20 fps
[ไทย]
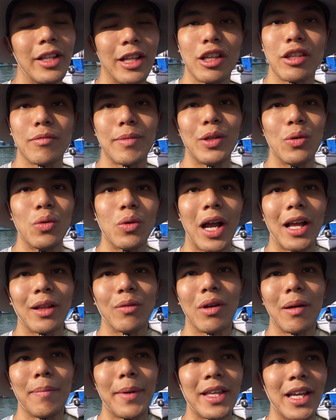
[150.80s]
เดี๋ยวเราจะไปดูกัน
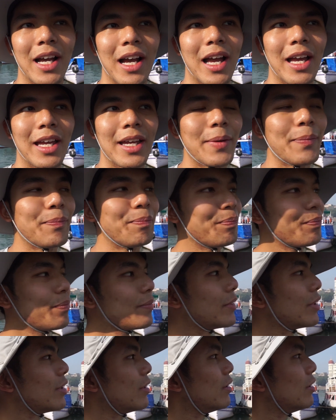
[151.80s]
ว่าเป็นยังไง
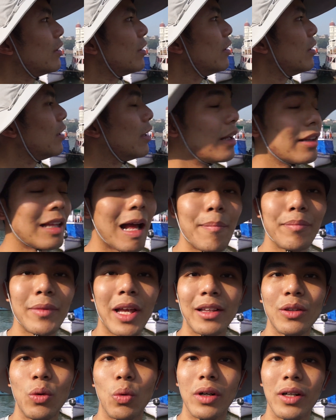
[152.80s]
ถ้ำ
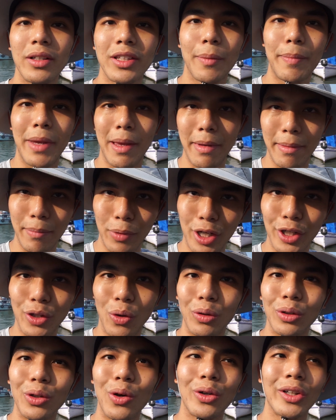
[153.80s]
นั้นถูกขึ้นทะเบียนเป็นมรด
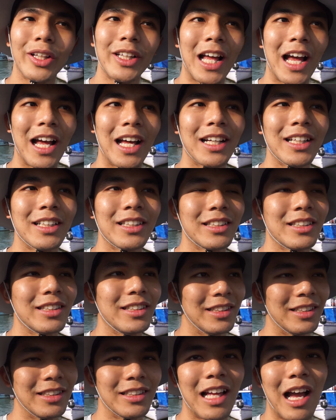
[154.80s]
กโลกด้วยนะ
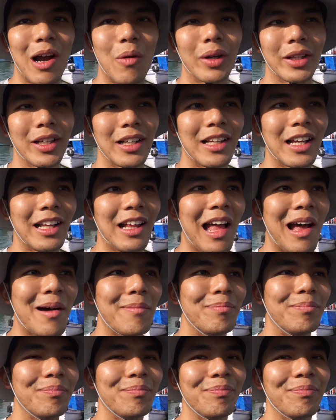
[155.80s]
ทางวัฒนธรรม